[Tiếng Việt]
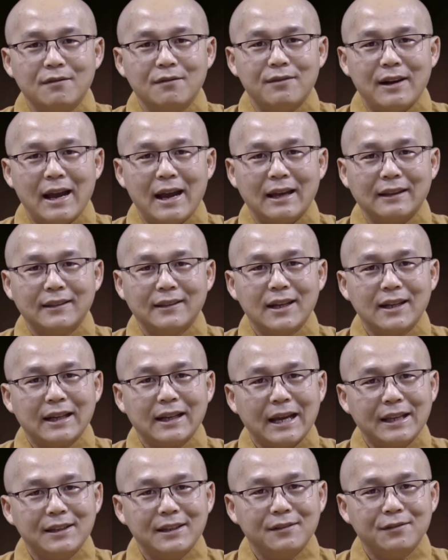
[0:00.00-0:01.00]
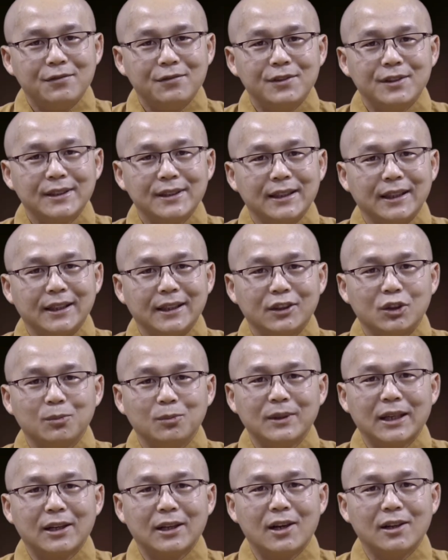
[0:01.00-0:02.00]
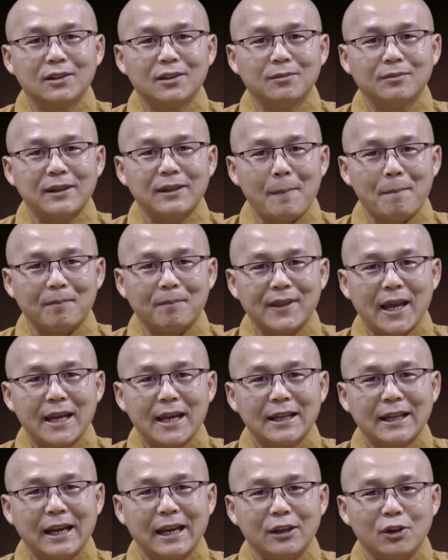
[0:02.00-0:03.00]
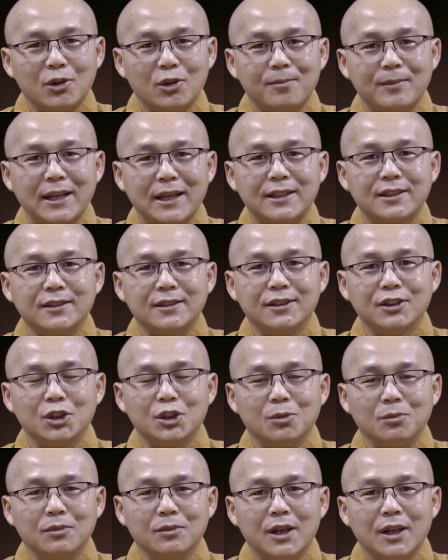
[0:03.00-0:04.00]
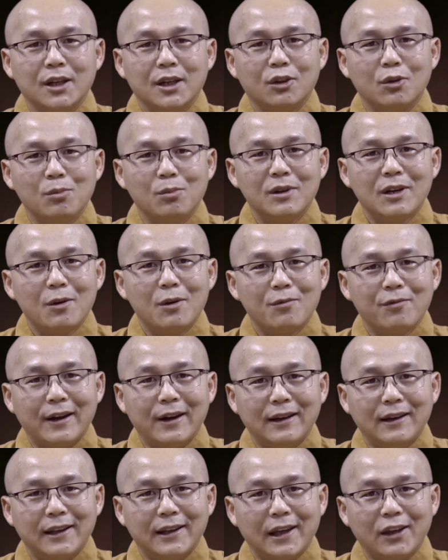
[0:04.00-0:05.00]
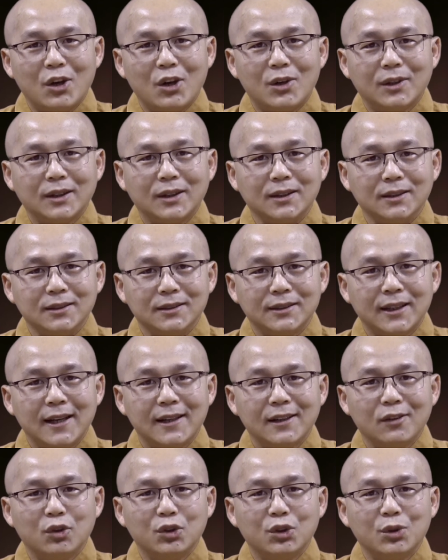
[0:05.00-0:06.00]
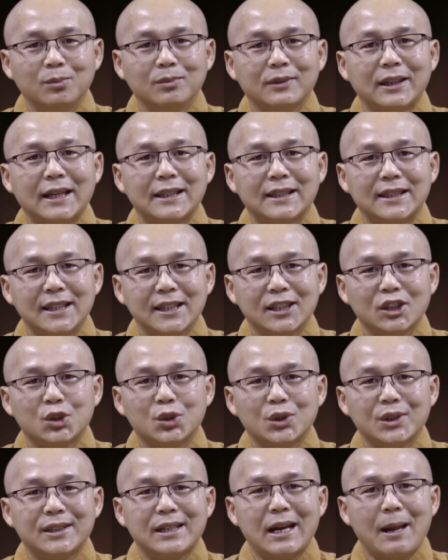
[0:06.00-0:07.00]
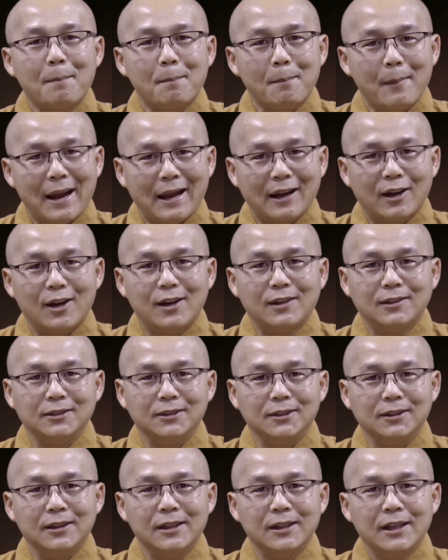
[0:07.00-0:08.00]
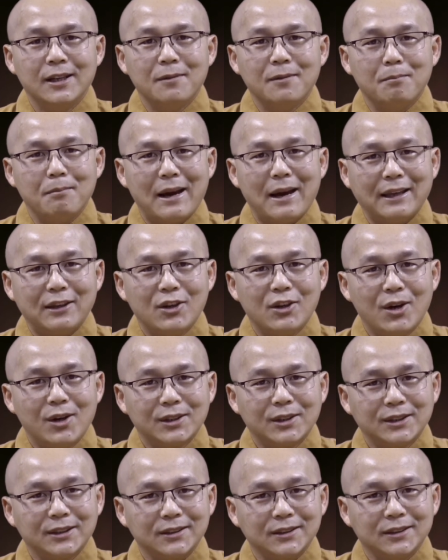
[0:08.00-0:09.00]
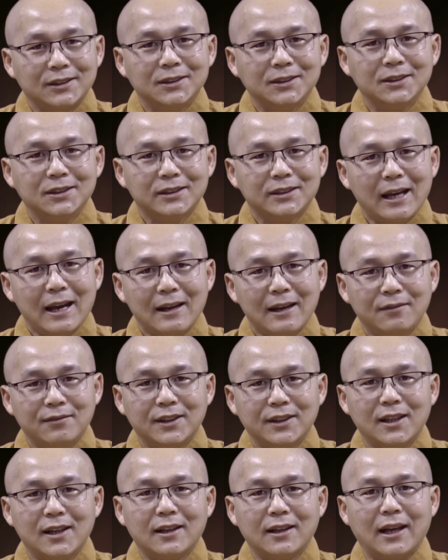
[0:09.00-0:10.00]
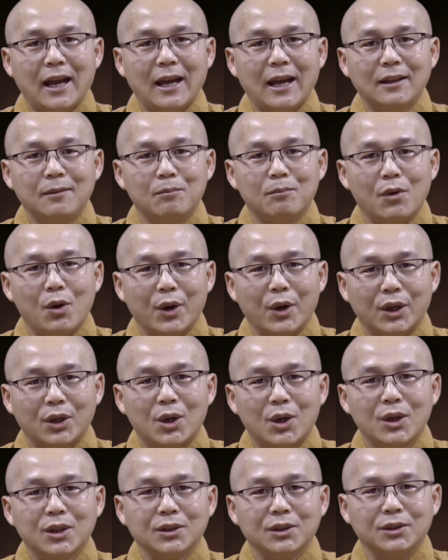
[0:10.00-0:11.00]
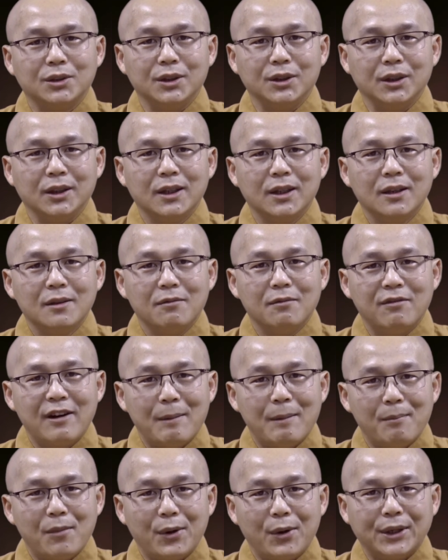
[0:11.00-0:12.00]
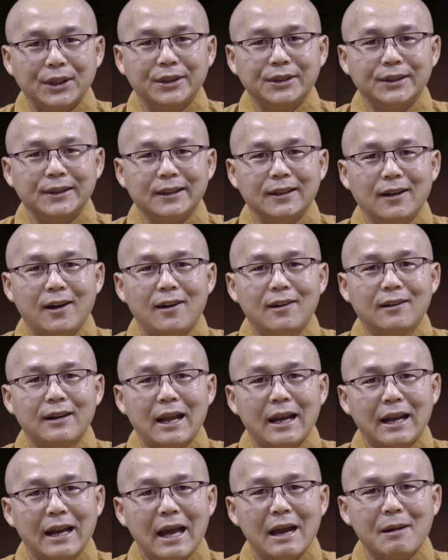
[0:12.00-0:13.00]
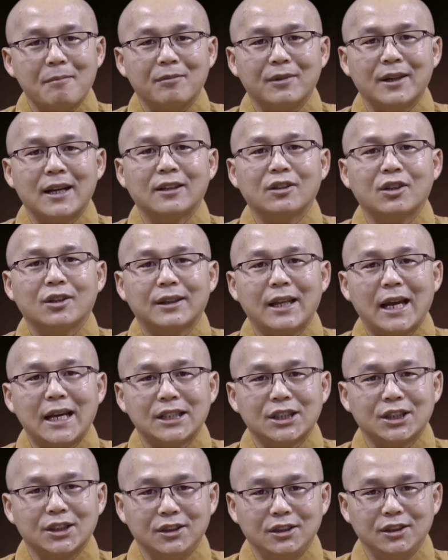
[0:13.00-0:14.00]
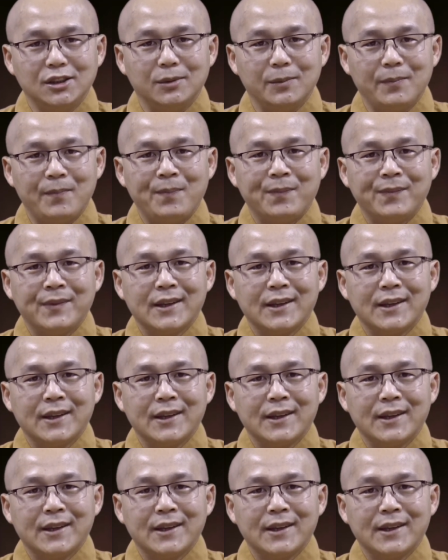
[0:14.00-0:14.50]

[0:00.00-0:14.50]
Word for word: Và tất cả những phương tiện chúng ta có trong tầm tay ngày hôm nay sử dụng cũng không phải là do tự thân của chúng ta chiết xuất ra mà có được, mà do sự tương tác với tất cả mọi con người, và mọi người đó đã làm ra cho ta sử dụng.